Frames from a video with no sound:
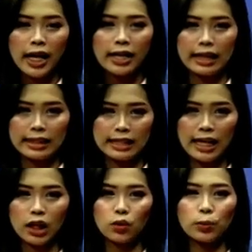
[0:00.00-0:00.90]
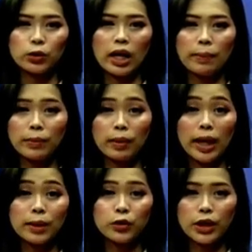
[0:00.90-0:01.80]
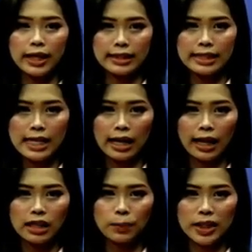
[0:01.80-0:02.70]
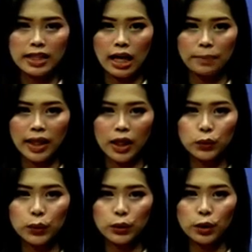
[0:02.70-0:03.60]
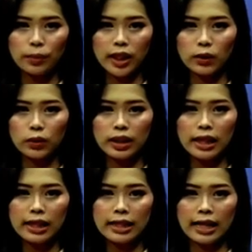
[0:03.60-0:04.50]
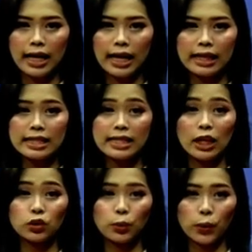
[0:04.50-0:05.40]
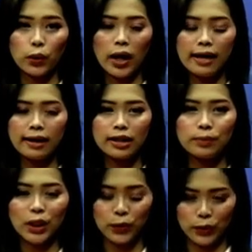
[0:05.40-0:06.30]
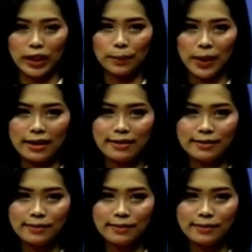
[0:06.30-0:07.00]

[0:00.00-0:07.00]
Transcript: Nantinya ke-28 pemain muda ini akan dipersiapkan untuk mengikuti Liga Elite 1 Pro Akademi U16.